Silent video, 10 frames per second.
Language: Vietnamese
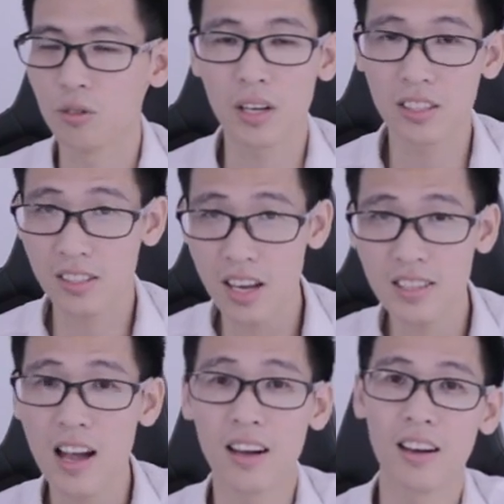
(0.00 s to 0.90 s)
chúng ta dễ
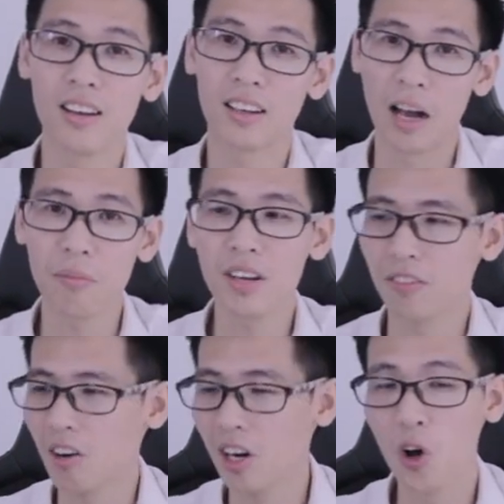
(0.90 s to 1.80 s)
dàng cắm
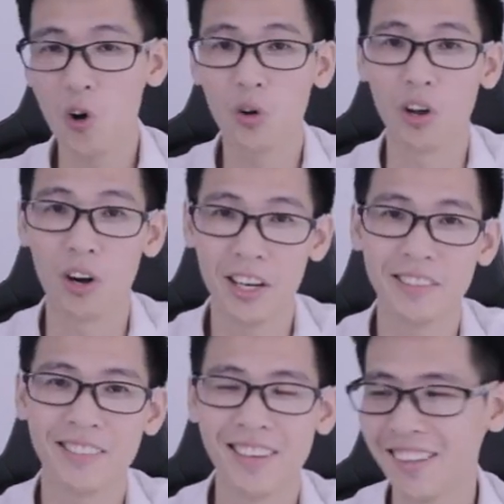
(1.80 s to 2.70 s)
được vào cái lỗ của nó hơn
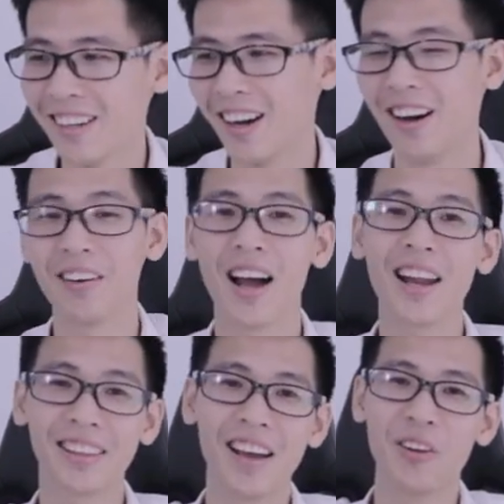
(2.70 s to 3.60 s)
à, khá
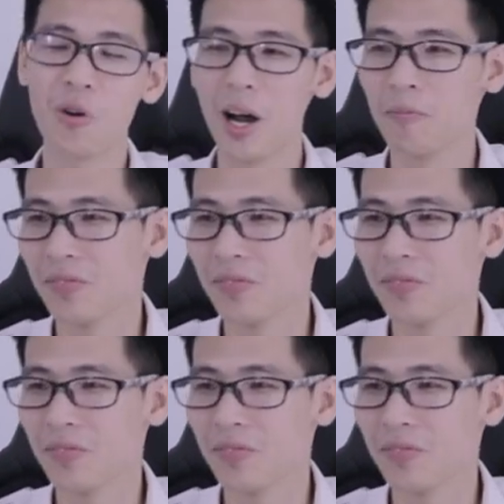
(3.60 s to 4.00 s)
là tiện đúng không ạ